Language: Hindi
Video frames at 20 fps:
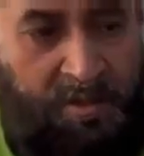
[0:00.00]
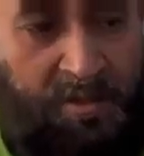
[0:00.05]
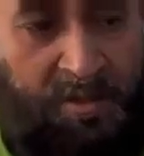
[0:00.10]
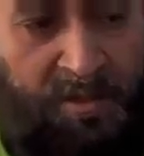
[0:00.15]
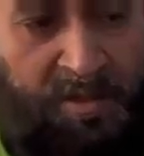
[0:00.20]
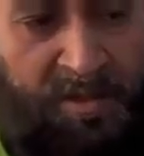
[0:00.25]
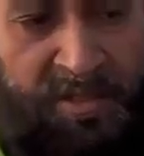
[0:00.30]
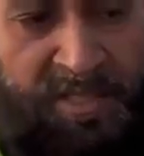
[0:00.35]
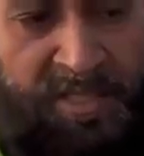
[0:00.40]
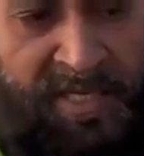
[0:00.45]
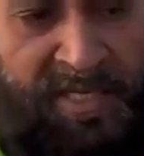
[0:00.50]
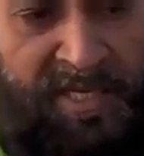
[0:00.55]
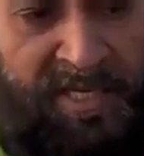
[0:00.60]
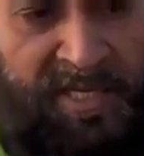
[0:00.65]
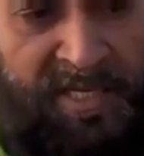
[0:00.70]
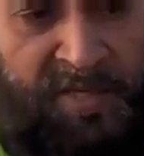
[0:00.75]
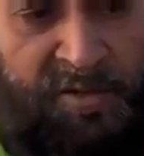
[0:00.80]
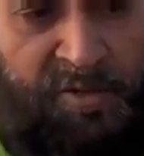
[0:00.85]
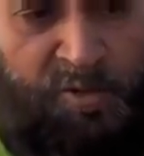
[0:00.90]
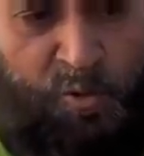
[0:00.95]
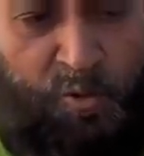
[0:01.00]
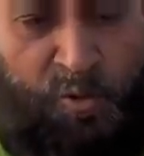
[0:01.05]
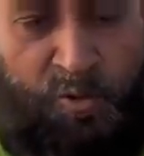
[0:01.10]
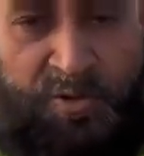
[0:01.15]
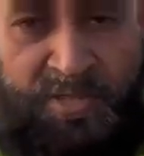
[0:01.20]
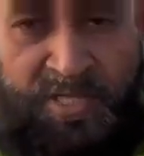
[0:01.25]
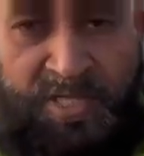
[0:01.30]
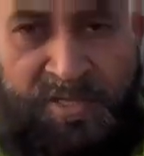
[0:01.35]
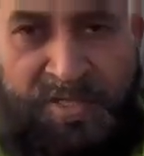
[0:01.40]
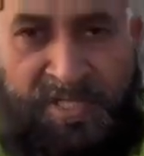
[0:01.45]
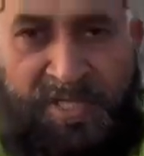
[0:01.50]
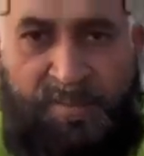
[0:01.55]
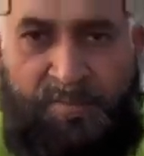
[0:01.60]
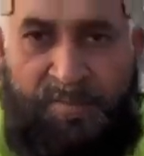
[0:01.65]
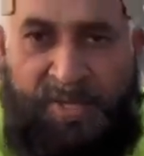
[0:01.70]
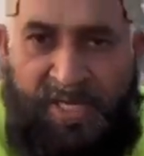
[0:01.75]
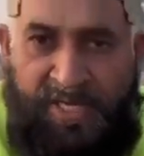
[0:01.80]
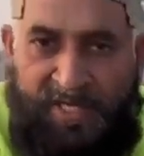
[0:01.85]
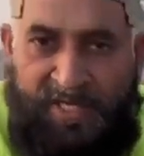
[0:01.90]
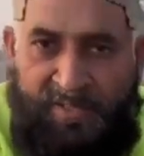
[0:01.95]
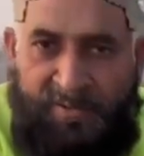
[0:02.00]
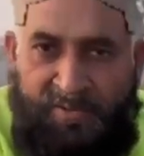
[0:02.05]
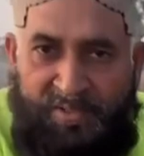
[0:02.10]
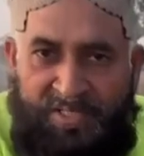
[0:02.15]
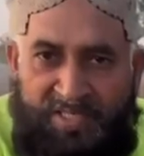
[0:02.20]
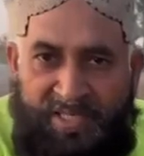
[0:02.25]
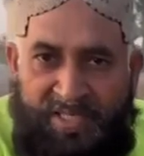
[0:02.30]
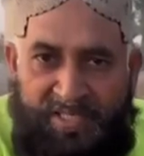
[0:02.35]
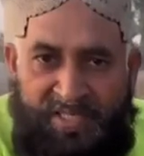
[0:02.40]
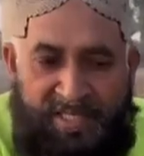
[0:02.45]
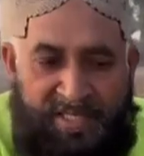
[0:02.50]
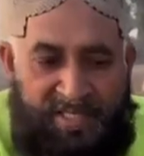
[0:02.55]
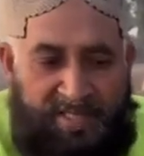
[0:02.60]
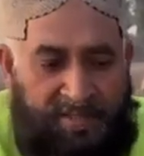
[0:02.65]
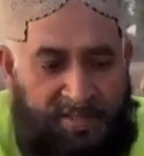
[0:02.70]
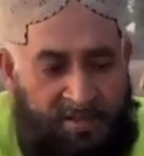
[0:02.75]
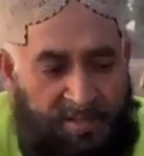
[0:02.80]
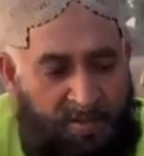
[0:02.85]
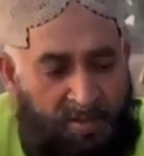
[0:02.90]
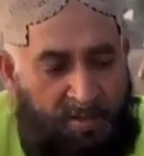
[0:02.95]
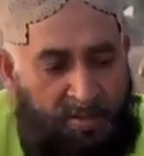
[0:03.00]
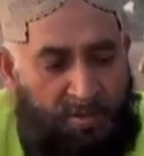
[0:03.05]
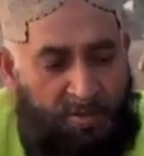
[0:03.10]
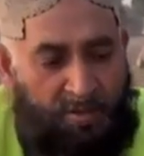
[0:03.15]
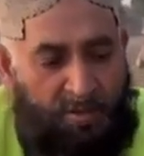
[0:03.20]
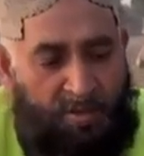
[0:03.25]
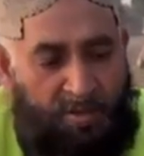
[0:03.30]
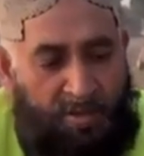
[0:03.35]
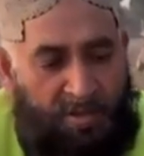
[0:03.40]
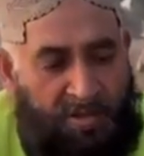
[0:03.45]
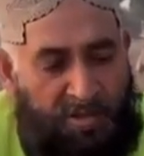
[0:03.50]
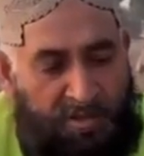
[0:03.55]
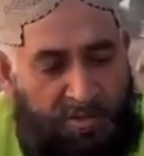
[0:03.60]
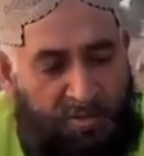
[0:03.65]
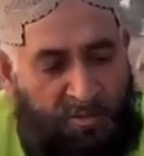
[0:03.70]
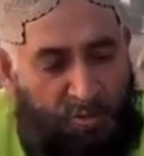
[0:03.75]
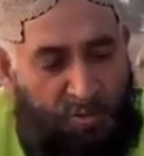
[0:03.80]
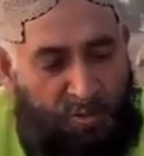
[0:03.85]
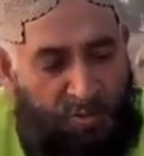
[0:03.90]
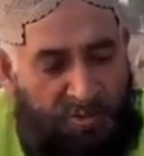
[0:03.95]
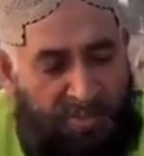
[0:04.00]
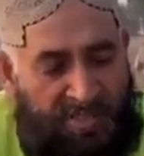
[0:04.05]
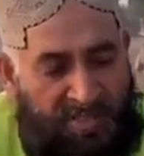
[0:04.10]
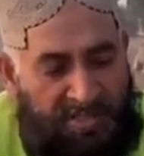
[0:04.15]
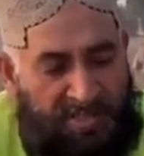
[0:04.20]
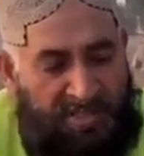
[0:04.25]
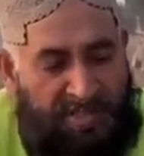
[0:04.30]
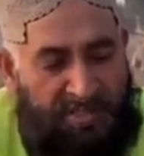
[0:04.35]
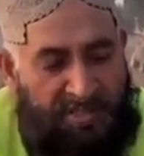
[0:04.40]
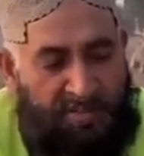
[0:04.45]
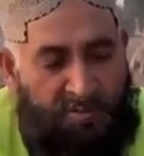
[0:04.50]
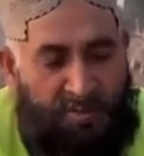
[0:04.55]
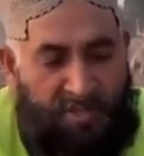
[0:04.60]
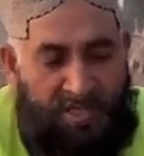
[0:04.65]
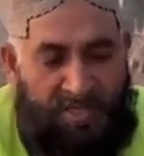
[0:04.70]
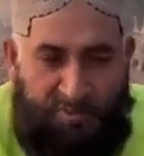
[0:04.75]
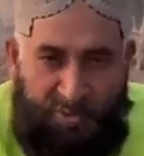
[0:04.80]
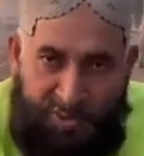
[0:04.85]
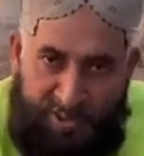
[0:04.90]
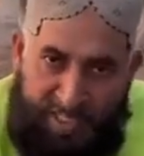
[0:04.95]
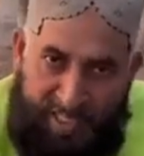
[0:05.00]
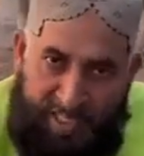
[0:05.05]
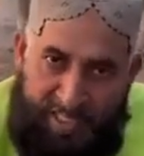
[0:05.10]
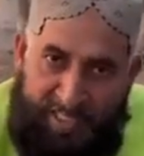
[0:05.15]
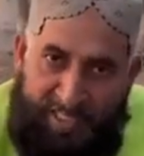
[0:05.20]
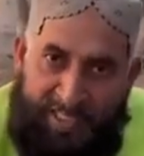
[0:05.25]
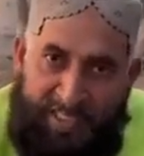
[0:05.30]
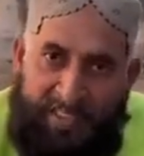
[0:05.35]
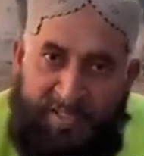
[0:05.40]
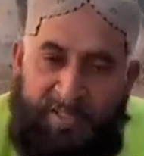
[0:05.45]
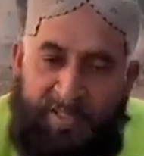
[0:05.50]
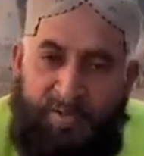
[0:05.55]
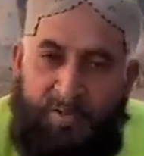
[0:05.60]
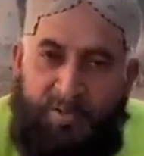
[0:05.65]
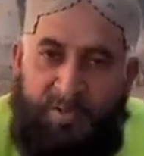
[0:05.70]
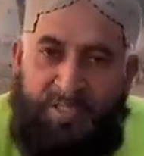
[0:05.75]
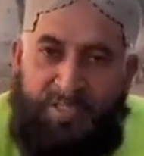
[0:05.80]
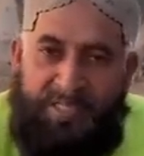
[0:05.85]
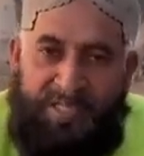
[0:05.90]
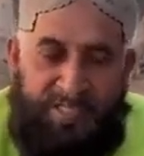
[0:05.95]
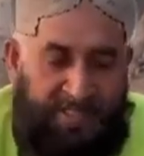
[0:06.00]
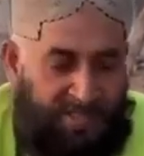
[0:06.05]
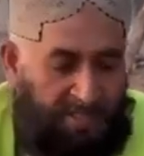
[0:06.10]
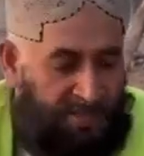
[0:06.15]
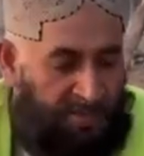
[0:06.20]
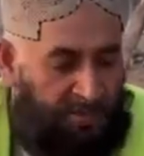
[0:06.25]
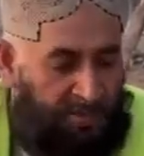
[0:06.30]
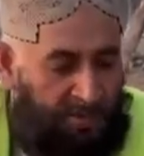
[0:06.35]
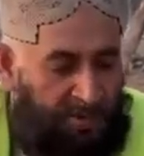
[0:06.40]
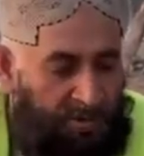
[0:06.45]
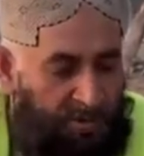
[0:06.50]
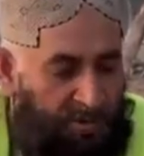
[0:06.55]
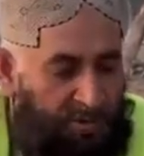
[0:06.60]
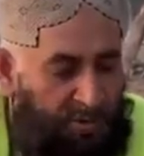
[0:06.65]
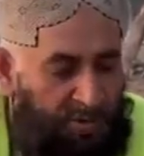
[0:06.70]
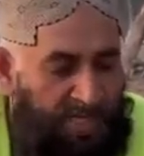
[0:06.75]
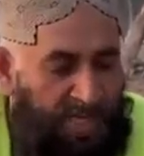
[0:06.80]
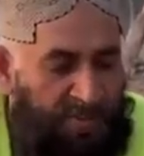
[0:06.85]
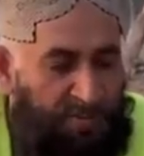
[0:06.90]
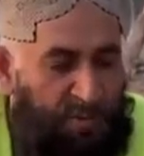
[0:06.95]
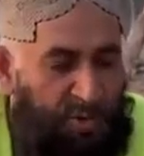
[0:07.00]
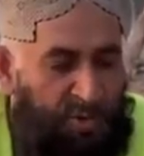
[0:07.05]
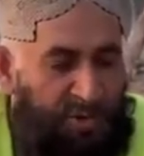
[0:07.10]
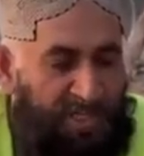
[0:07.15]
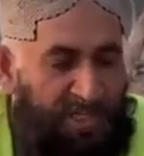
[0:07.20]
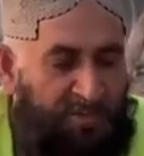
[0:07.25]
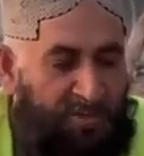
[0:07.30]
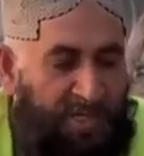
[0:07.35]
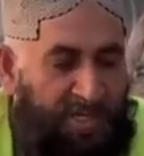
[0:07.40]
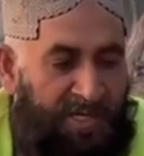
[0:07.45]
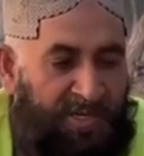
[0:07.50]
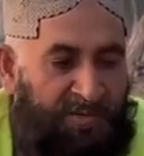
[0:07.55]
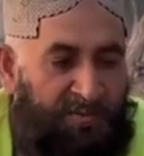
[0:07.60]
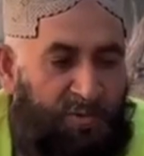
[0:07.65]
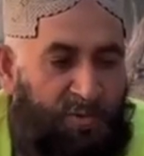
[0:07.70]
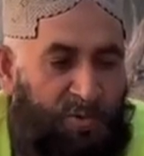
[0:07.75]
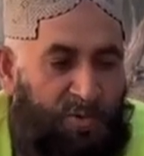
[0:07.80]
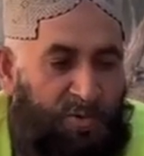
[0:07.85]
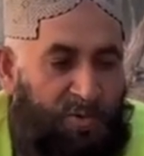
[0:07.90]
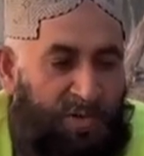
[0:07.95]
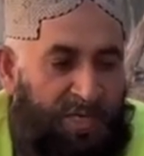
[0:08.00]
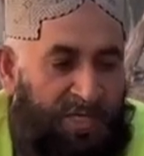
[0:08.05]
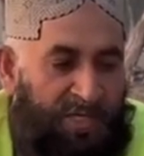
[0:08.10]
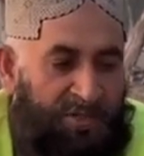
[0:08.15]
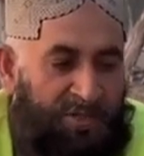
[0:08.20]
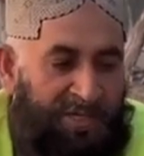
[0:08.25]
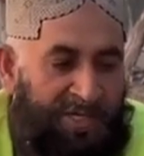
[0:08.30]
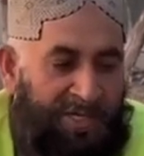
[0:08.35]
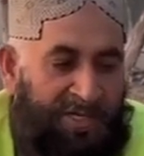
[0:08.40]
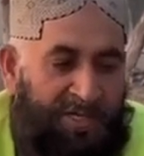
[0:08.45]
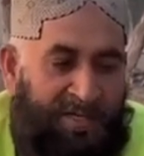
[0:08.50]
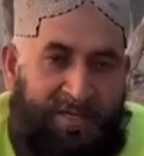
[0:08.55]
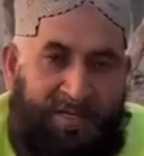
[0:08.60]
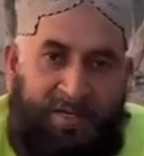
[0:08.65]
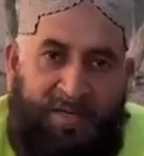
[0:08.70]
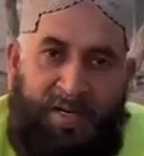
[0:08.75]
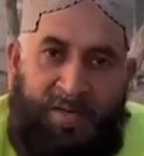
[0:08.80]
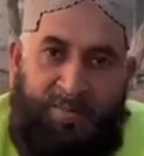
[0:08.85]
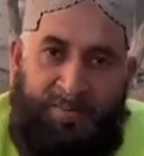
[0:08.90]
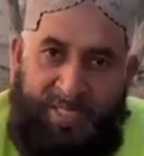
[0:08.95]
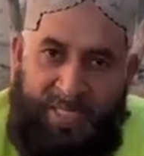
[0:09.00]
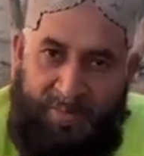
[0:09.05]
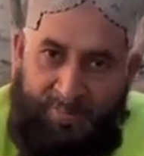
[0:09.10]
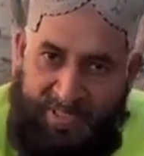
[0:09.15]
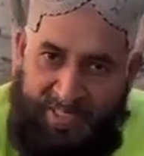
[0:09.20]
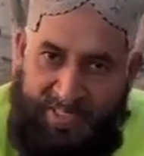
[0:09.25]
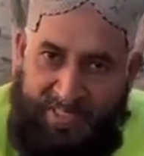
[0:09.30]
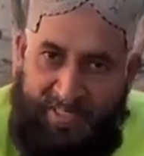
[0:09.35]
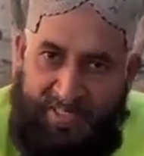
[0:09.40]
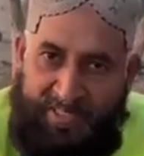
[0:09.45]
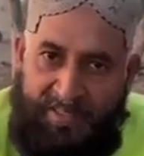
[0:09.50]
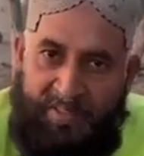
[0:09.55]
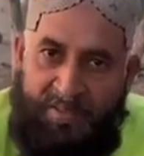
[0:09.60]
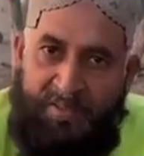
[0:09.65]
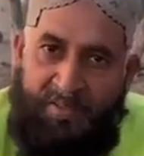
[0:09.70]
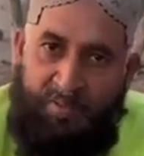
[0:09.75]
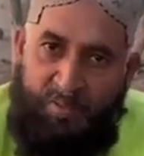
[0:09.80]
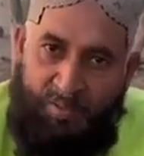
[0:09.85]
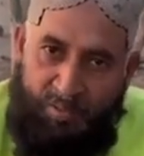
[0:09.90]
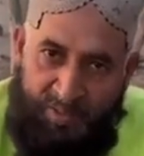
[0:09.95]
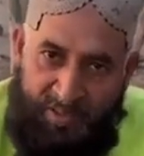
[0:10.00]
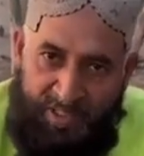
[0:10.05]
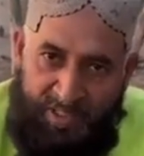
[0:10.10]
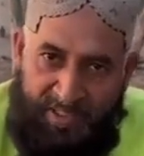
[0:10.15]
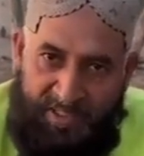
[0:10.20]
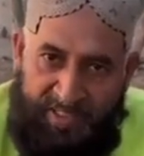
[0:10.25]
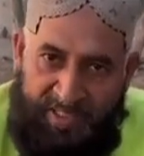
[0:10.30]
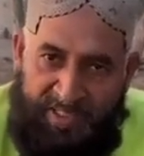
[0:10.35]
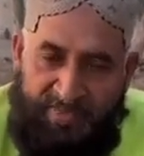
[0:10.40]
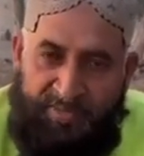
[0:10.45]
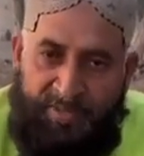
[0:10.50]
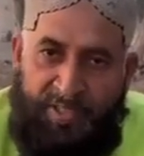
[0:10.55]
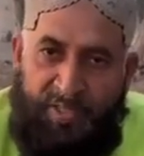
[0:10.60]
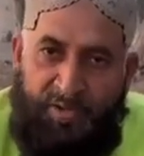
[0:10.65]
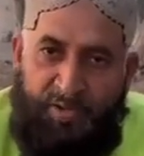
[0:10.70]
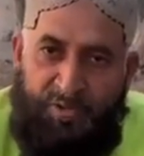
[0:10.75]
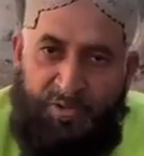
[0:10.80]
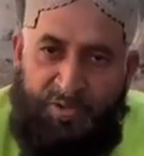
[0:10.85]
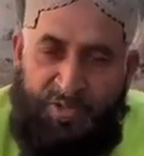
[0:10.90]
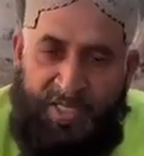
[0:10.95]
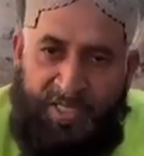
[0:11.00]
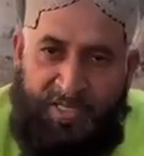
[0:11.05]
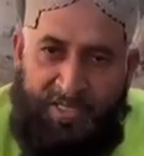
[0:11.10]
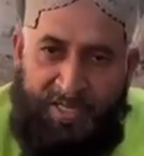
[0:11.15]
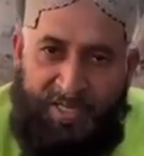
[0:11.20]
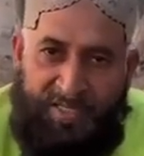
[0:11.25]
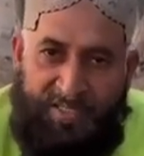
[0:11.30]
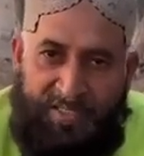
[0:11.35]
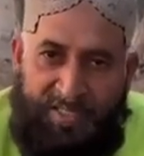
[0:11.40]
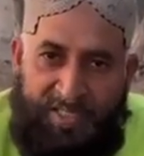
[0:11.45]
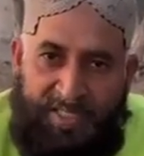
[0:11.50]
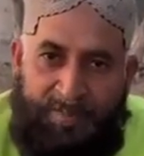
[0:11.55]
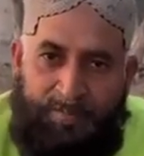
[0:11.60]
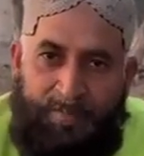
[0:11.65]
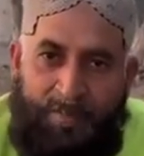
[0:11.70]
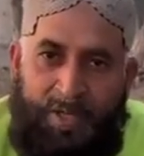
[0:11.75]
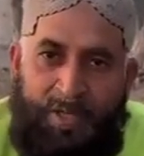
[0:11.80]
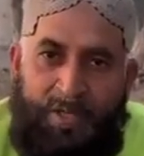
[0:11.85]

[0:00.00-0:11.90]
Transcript: आ, ये दो से तीन बाहर होनी चाहिए और दो से तीन जो है वो थैली के अंदर होनी चाहिए तो ये पौधा जो है वो इनशाला कामयाबी से हो जाता है इस वीडियो को शेयर कर दें